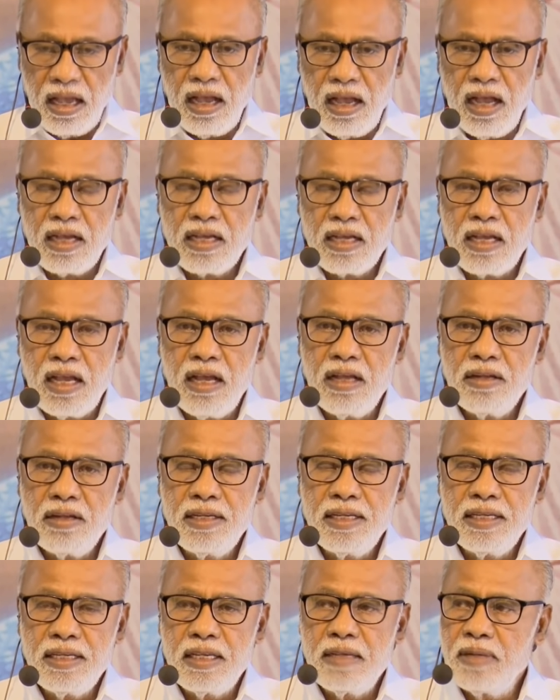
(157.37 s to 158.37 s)
ఆ
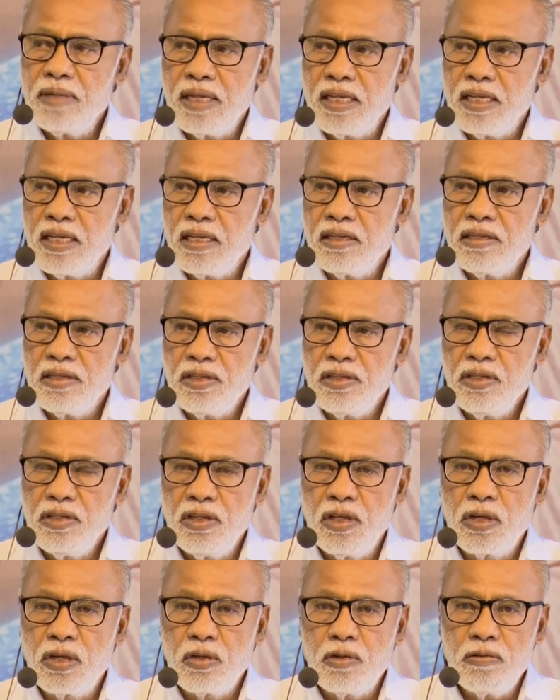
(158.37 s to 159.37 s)
కానుక ఈమె
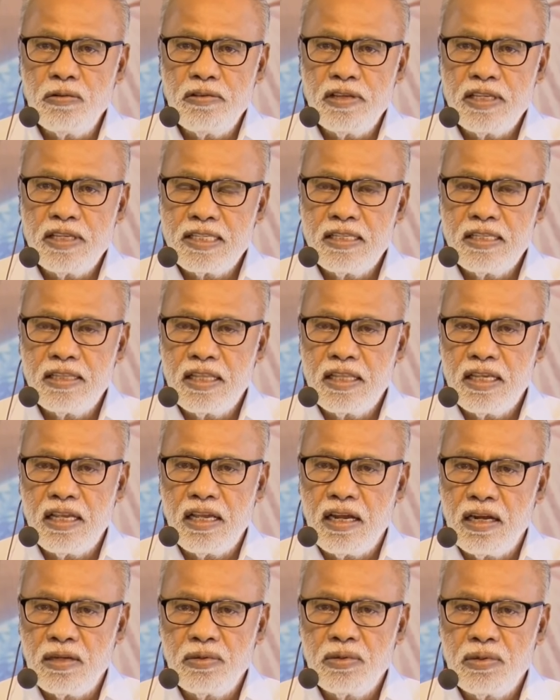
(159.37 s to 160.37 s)
ఎక్కువ వేసింది
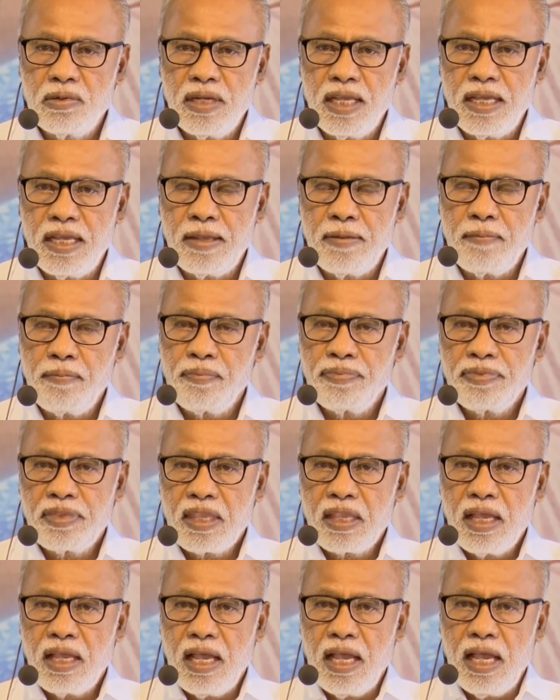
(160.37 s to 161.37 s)
అంటూనే
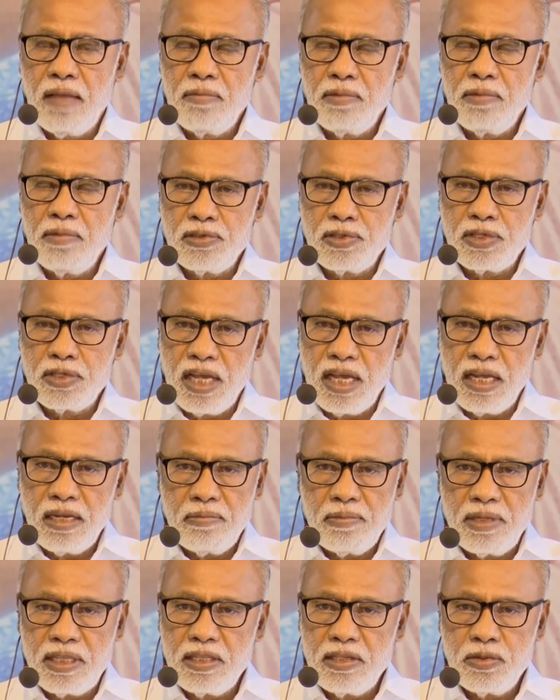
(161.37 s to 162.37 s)
ఆమెను
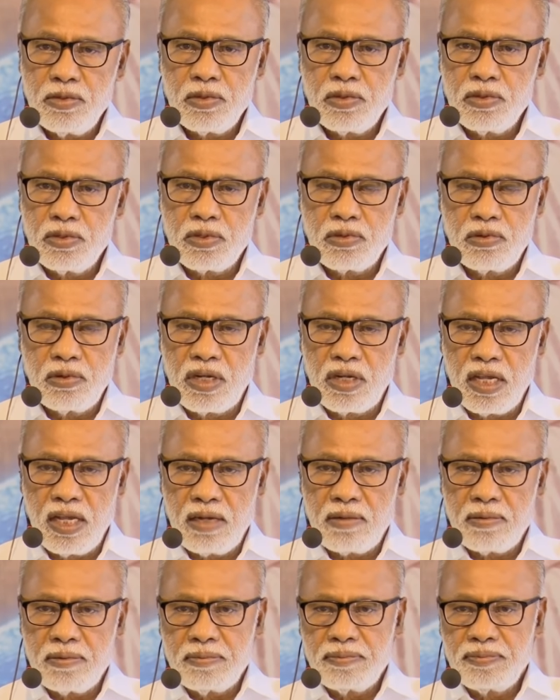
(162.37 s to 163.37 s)
చాలామంది చూసి
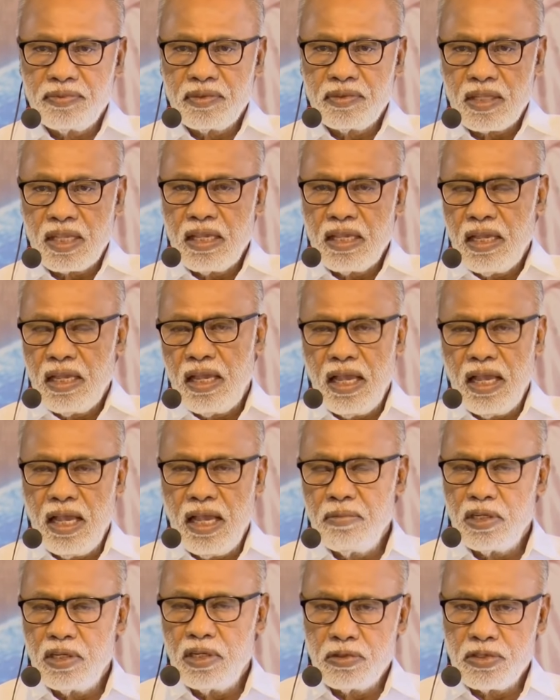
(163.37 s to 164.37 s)
ఉంటారు
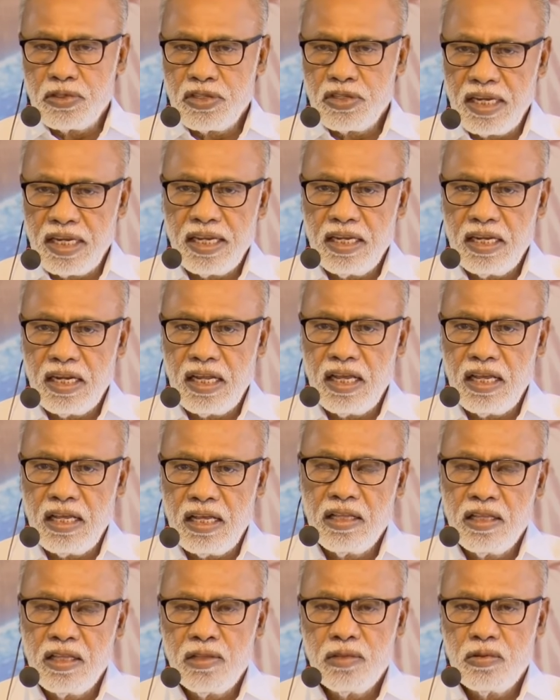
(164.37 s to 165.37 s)
ఆమెకు సరైన
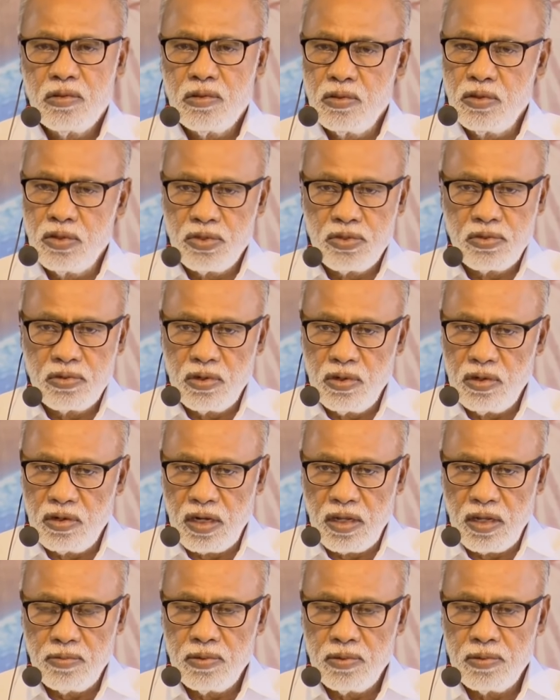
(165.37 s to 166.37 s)

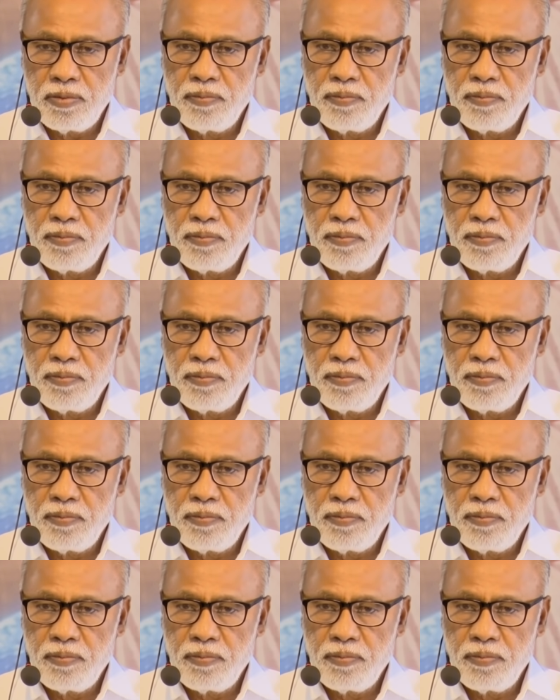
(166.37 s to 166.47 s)
దుస్తులుండవు